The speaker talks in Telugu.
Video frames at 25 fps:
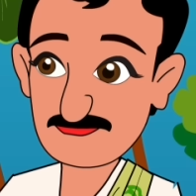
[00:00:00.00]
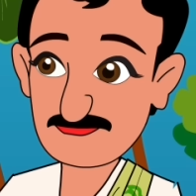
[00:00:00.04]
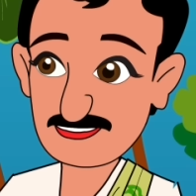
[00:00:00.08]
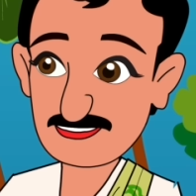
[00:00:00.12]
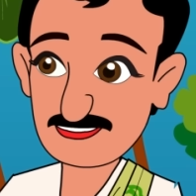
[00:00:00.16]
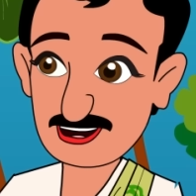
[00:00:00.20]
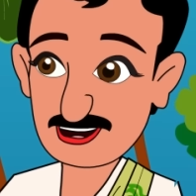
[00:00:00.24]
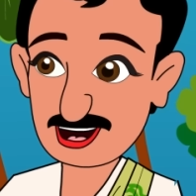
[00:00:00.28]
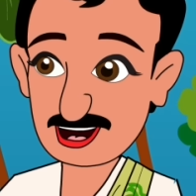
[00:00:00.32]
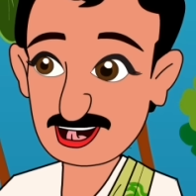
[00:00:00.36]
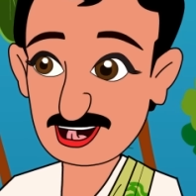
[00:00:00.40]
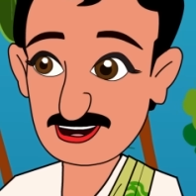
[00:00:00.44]

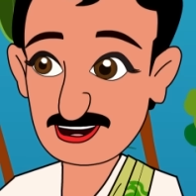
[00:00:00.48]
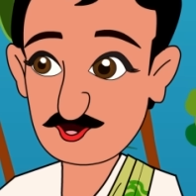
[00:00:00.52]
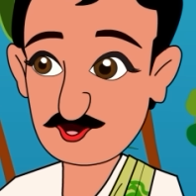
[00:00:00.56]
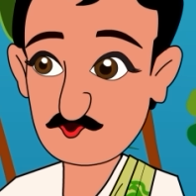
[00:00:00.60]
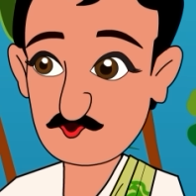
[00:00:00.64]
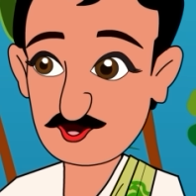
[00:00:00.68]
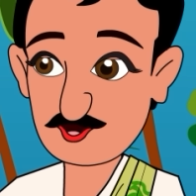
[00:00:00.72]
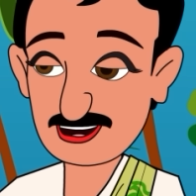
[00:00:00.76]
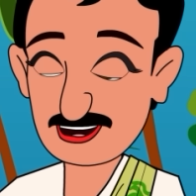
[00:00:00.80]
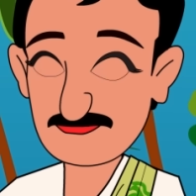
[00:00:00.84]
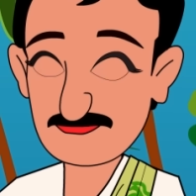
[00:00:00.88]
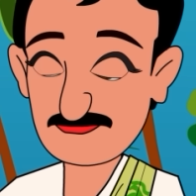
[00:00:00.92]
అదంతా
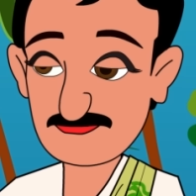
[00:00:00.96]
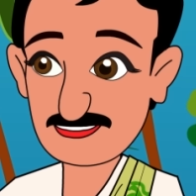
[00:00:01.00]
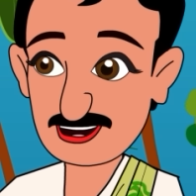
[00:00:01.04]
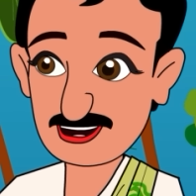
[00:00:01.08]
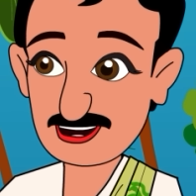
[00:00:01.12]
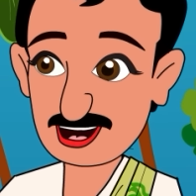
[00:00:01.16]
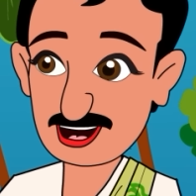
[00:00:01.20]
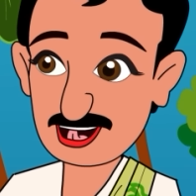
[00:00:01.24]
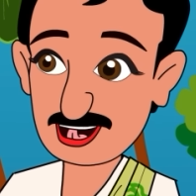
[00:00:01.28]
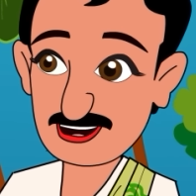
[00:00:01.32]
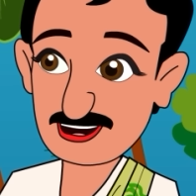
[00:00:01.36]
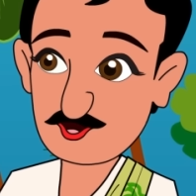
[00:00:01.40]
నేను
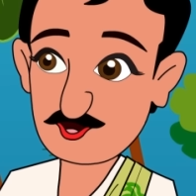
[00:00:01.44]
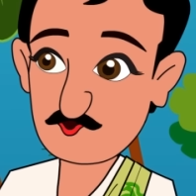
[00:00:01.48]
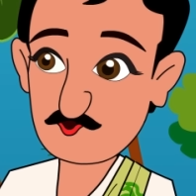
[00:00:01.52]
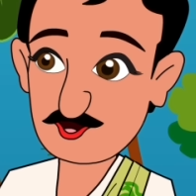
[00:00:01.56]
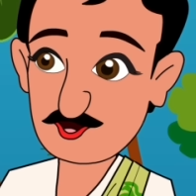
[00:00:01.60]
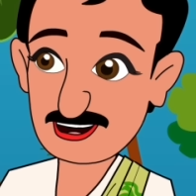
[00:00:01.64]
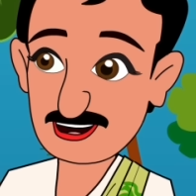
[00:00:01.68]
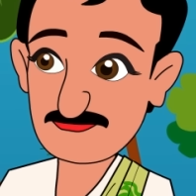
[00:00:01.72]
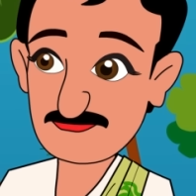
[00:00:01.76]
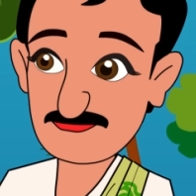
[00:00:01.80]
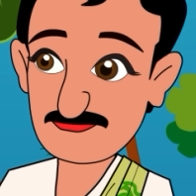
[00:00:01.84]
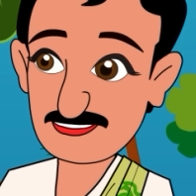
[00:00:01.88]
చూసుకుంటాలేరా
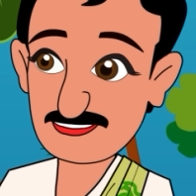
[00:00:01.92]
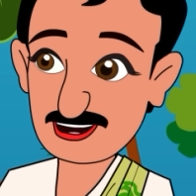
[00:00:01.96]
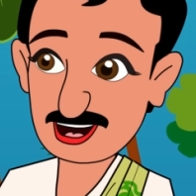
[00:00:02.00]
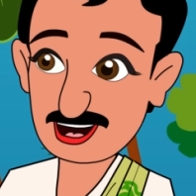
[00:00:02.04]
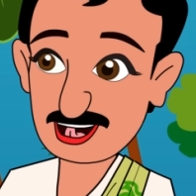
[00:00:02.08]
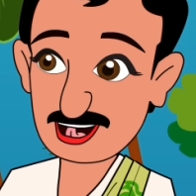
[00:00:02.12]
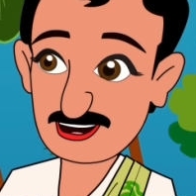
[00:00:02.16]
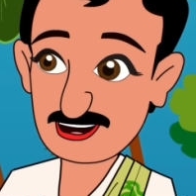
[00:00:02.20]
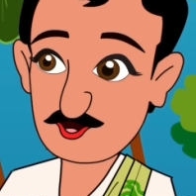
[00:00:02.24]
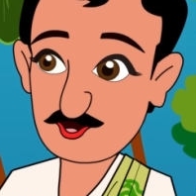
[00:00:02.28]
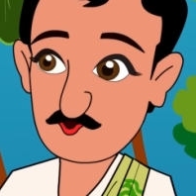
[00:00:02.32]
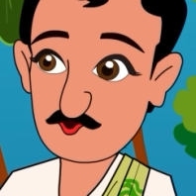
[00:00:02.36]

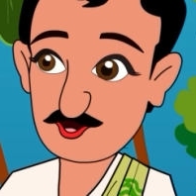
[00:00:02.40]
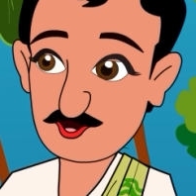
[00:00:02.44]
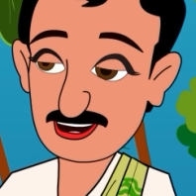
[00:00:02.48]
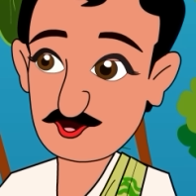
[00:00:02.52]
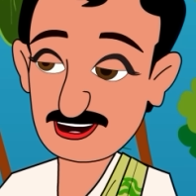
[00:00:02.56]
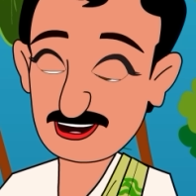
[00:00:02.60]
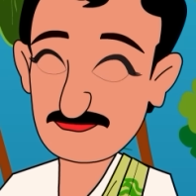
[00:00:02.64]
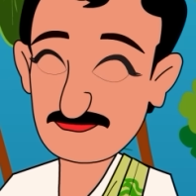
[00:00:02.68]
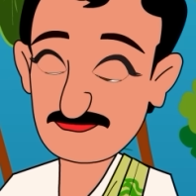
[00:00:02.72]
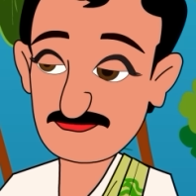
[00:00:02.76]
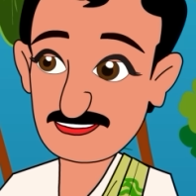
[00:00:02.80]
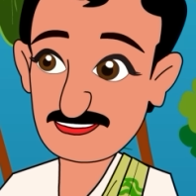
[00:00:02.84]

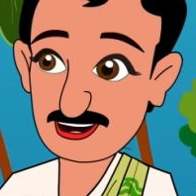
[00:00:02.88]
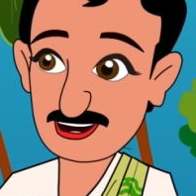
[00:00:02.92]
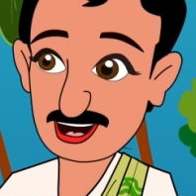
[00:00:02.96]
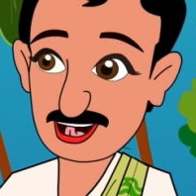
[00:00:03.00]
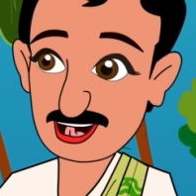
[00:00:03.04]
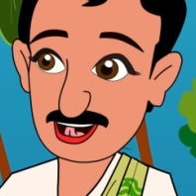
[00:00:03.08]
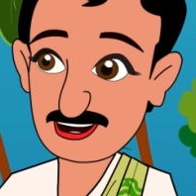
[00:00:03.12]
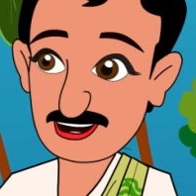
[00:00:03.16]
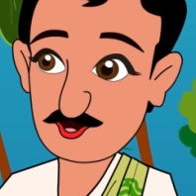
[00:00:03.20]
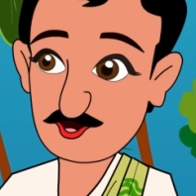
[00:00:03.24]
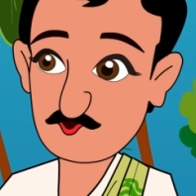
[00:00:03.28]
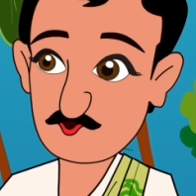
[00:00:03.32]
మరి
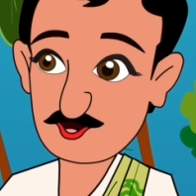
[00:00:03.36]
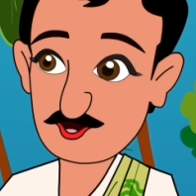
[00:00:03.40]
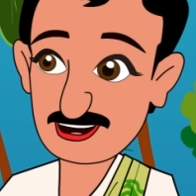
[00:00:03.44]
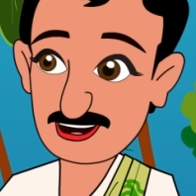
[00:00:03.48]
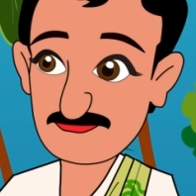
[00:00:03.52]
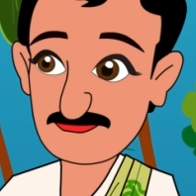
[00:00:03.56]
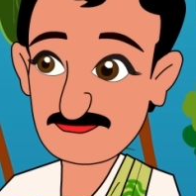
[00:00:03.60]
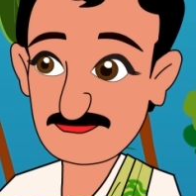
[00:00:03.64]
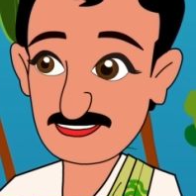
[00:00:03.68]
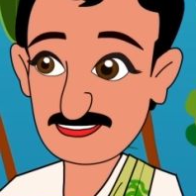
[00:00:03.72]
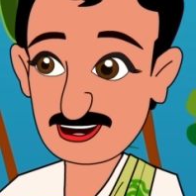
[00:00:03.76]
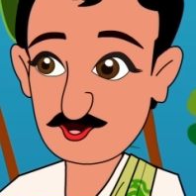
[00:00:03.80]
మన
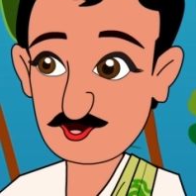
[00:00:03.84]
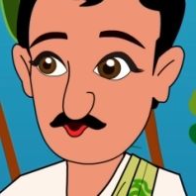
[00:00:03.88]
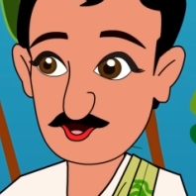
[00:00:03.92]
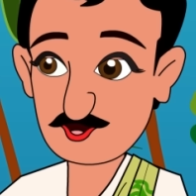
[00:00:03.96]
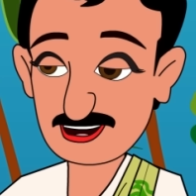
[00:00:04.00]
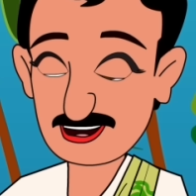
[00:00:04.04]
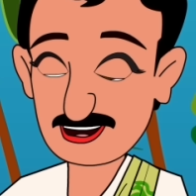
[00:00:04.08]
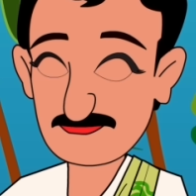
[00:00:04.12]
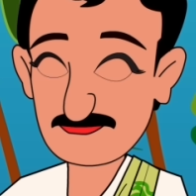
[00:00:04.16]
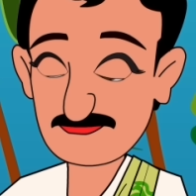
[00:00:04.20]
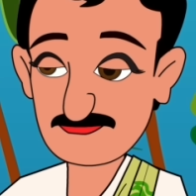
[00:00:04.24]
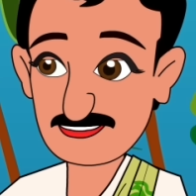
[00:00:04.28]
చిన్నబాబు
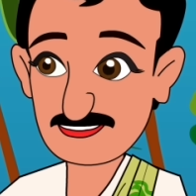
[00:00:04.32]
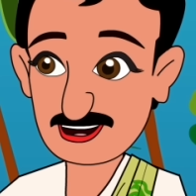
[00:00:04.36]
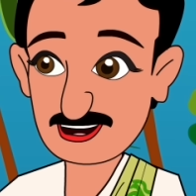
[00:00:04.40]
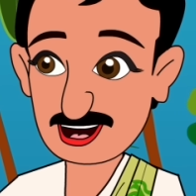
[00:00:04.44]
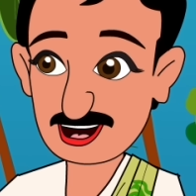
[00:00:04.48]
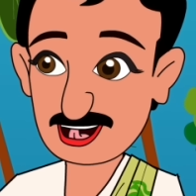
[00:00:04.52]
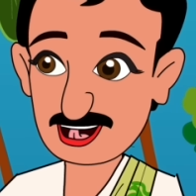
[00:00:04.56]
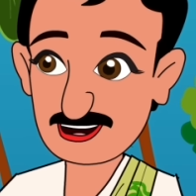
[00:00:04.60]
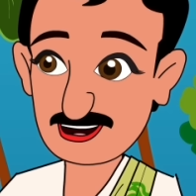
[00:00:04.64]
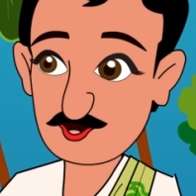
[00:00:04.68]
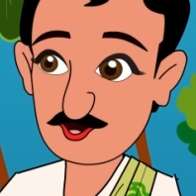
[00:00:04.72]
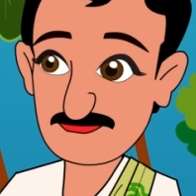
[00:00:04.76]
గారు ఏం
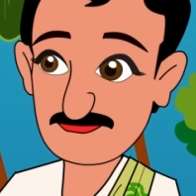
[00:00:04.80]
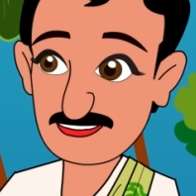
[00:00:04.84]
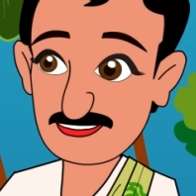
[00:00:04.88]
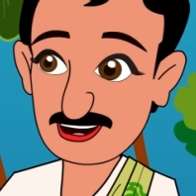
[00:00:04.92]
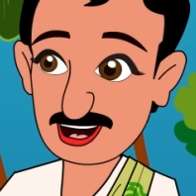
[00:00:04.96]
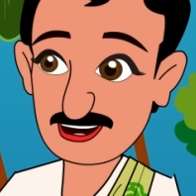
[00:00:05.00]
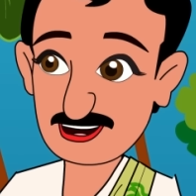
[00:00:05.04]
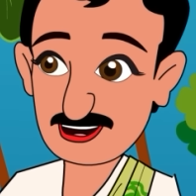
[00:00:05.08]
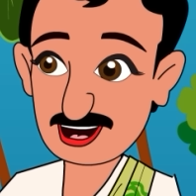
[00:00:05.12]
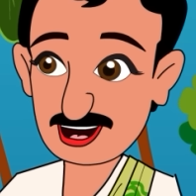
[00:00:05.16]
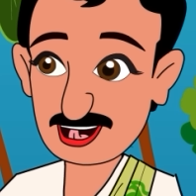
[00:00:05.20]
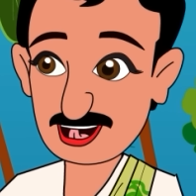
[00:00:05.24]

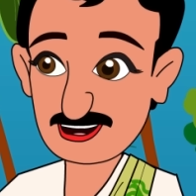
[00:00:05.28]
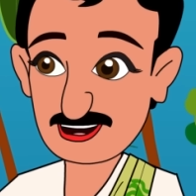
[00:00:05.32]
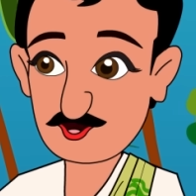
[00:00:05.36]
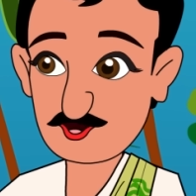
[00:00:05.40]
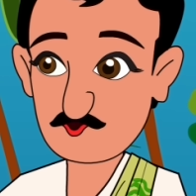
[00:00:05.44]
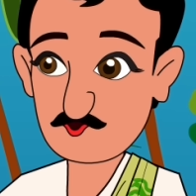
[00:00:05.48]
చేస్తున్నారేంటి